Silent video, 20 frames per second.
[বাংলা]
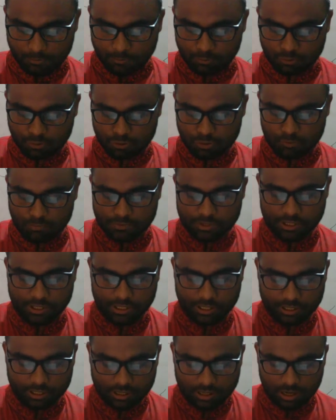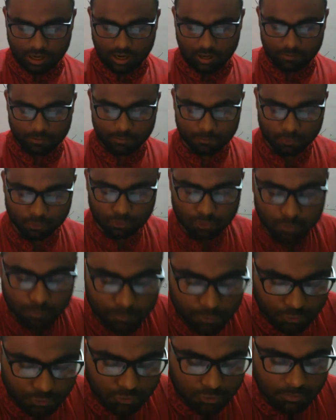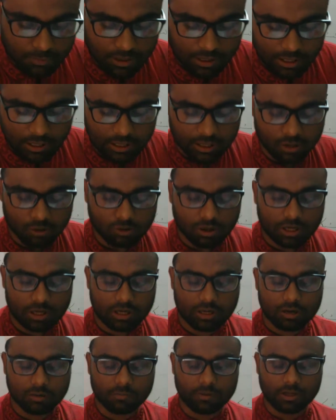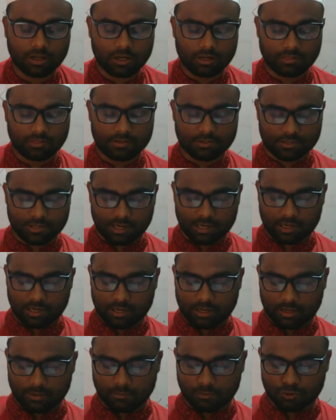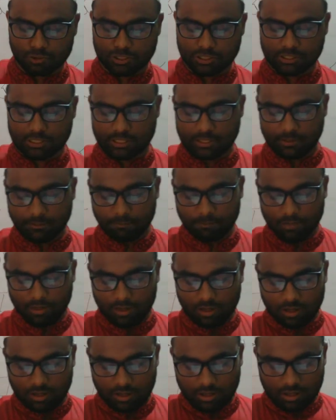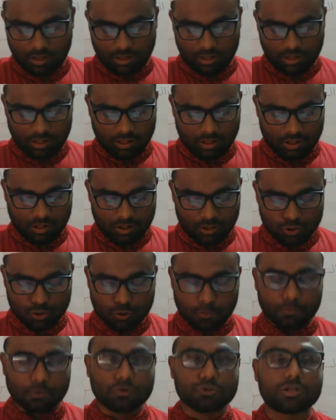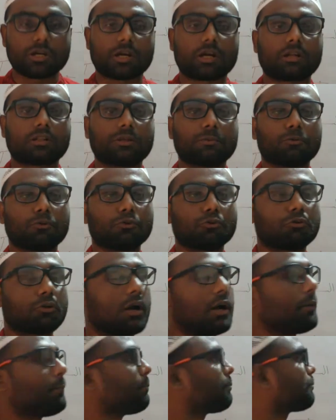এবং দশম শ্রেণীর আরবি প্রথম পত্র বা লোকাল আরবি আলিতেসালিয়া এই বইটিতে সুপ্রিয় শিক্ষার্থী বন্ধুরা